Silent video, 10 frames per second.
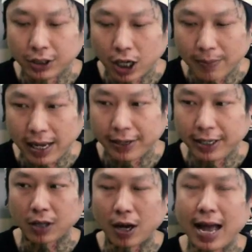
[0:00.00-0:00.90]
ชื่นชอบแนว
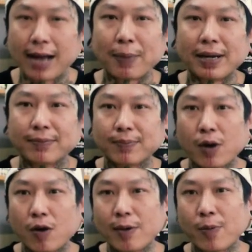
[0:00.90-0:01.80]
นี้ตอนแรกเป็น
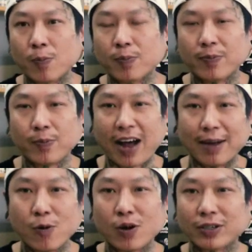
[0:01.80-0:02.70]
เพราะว่าผมฟั
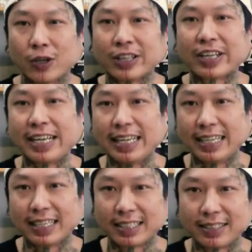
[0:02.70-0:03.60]
งพวกดนตรี
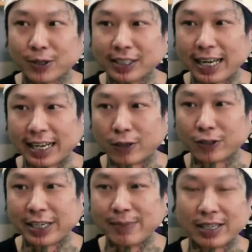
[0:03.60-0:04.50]
ส่วนใหญ่นักด
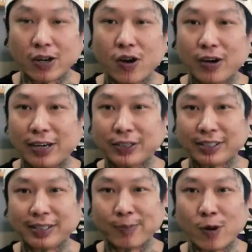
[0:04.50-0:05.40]
นตรีเมืองนอกเขา
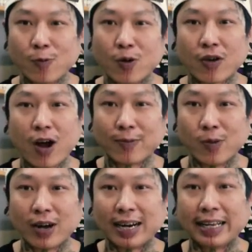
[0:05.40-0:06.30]
พวกวงร็อก
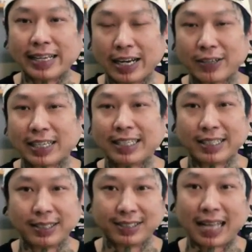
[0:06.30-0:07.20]
พวกอะไรนี้เขาจะ
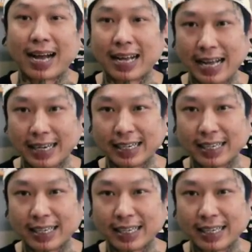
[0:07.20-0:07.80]
สักกัน